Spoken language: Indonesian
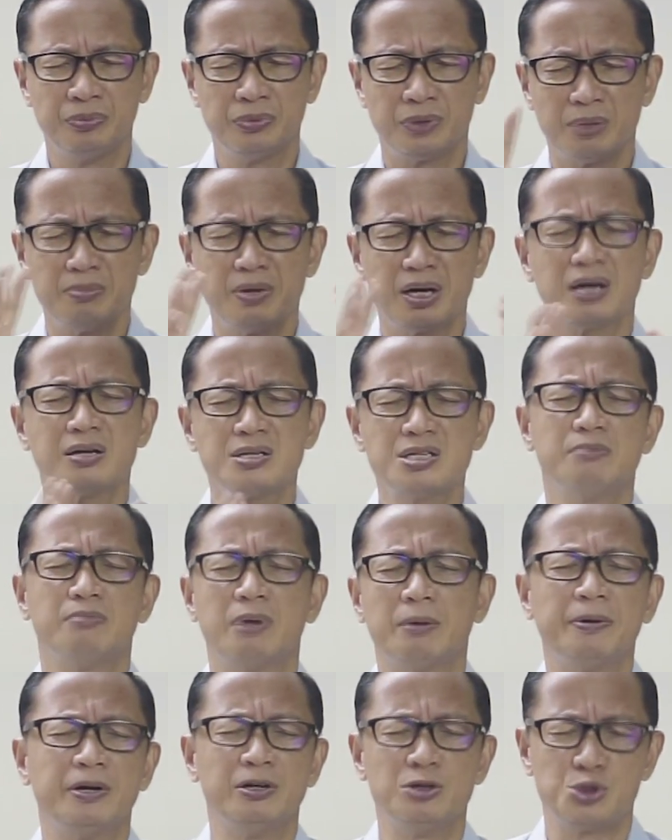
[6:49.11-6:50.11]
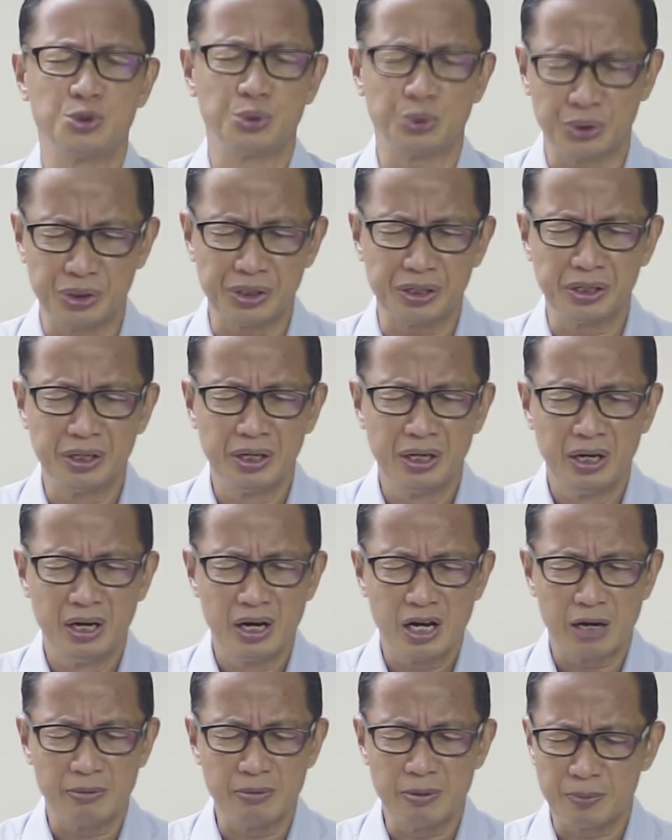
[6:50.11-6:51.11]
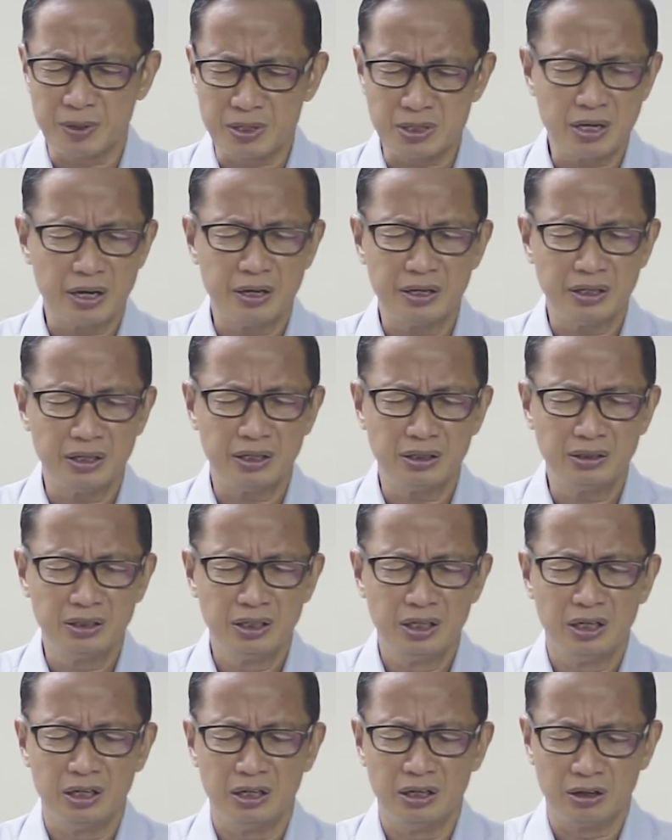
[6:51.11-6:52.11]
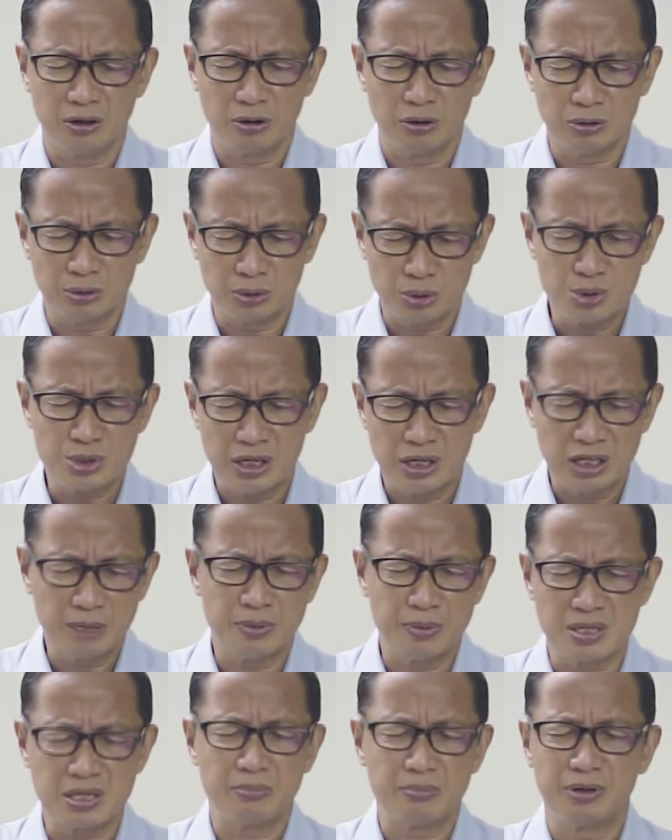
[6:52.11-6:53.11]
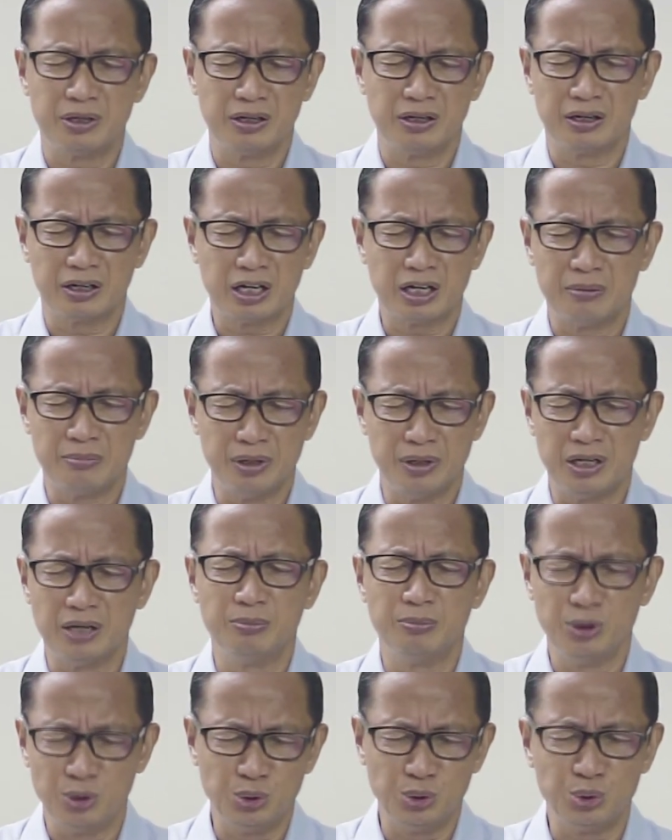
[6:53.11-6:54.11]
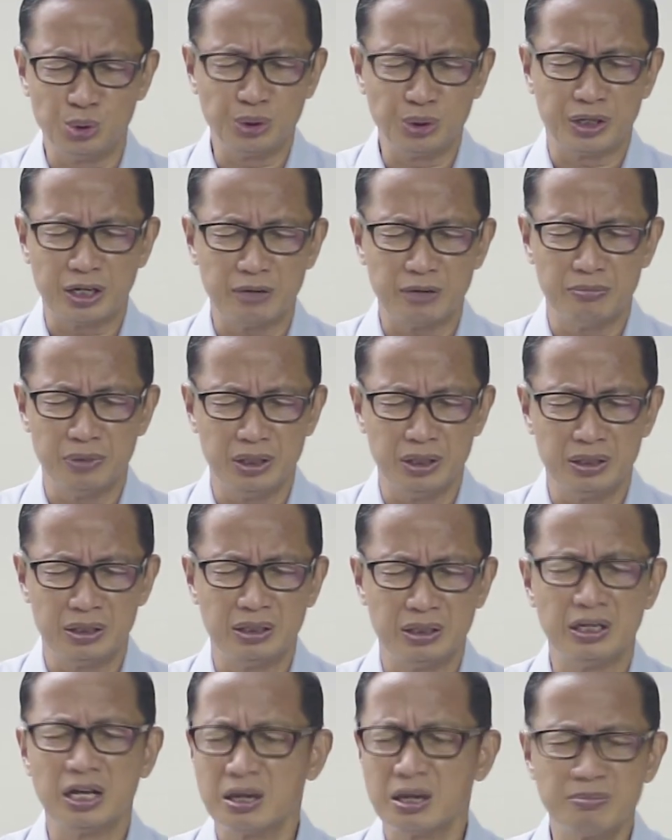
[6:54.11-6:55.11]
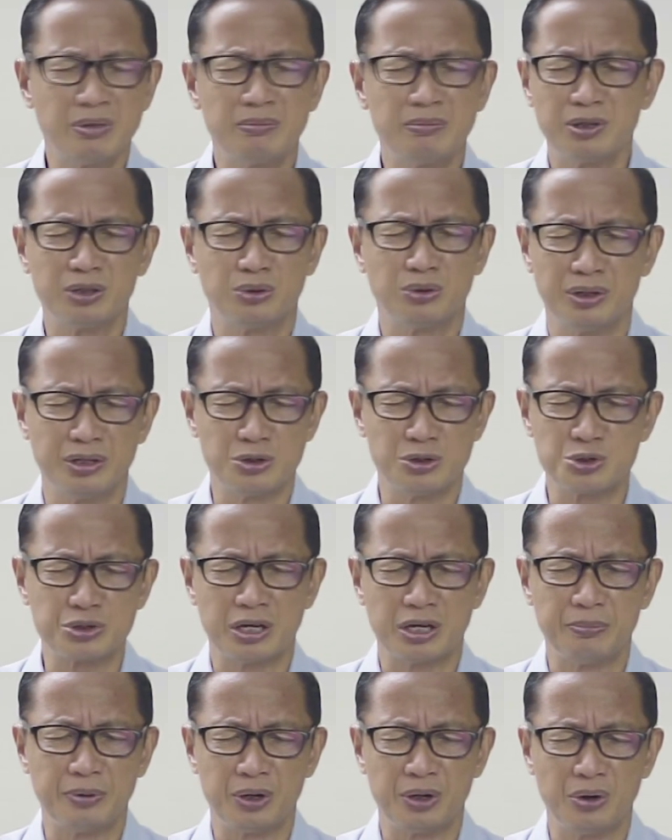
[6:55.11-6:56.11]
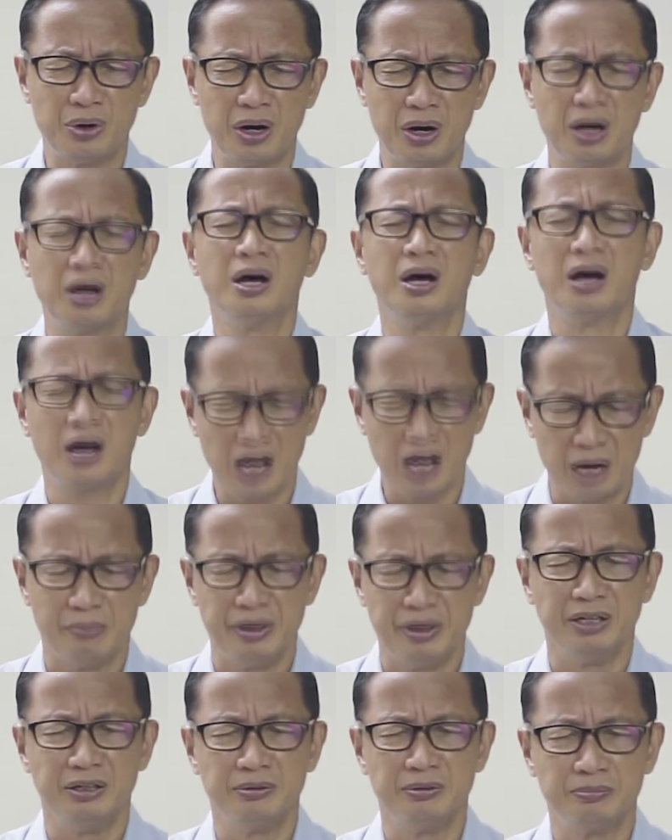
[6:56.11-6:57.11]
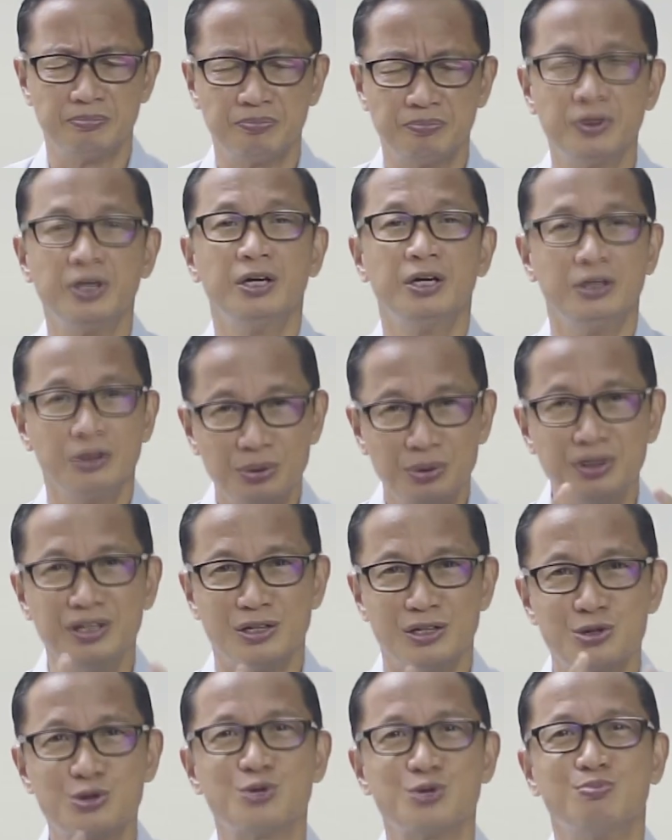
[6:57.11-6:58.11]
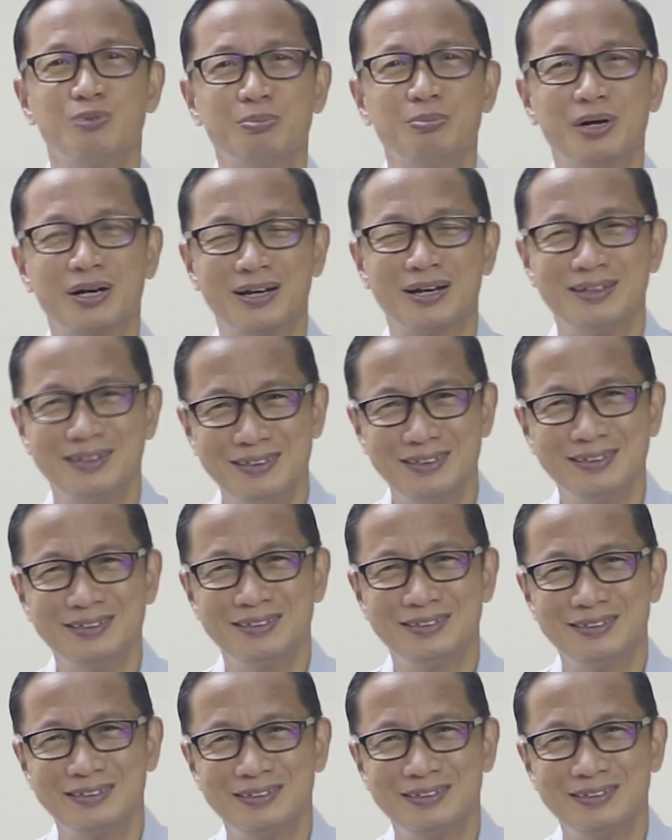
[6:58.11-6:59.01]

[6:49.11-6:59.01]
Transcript: Terima kasih Bapa di surga. Kami percaya Engkau terus ada bersama dengan kami dan menuntun kami. Dalam nama Tuhan Yesus kami berdoa. Amin. Tuhan Yesus memberkati.